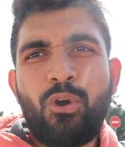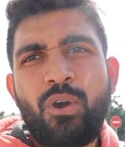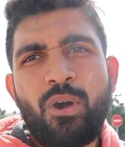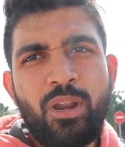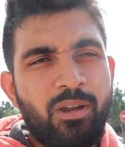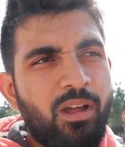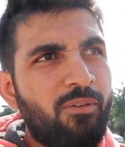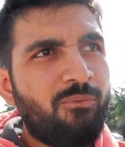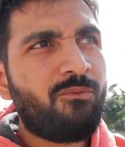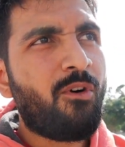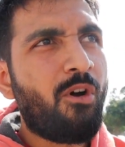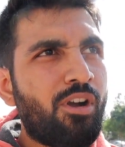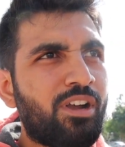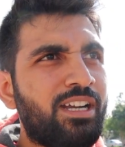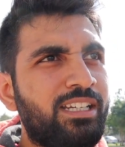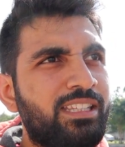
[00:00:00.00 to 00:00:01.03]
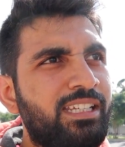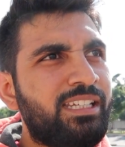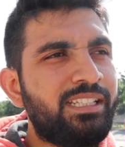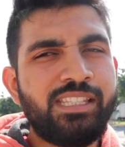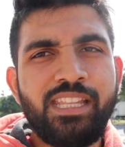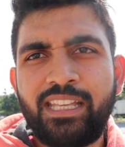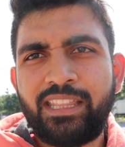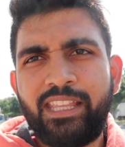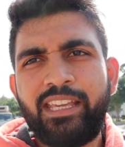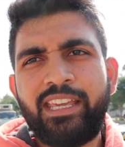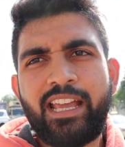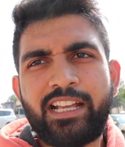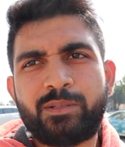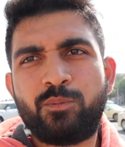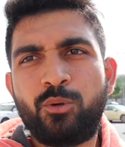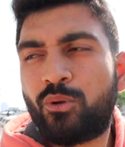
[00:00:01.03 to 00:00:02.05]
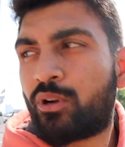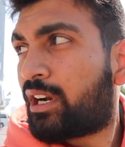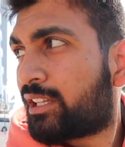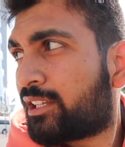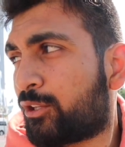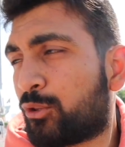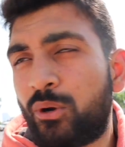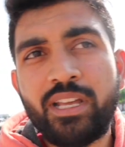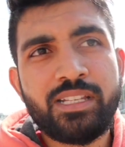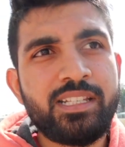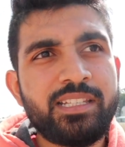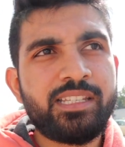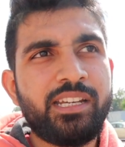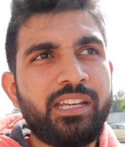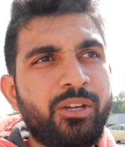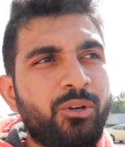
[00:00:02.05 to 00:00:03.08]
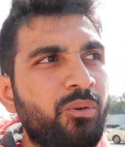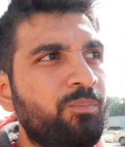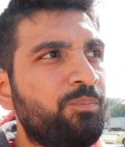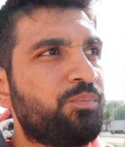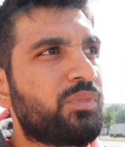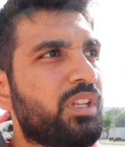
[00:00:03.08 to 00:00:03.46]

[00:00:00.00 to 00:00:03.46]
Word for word: और अब वॉक करते हैं देखते हैं कि एक्सप्लोर करते हैं थोड़ा सा सिटी को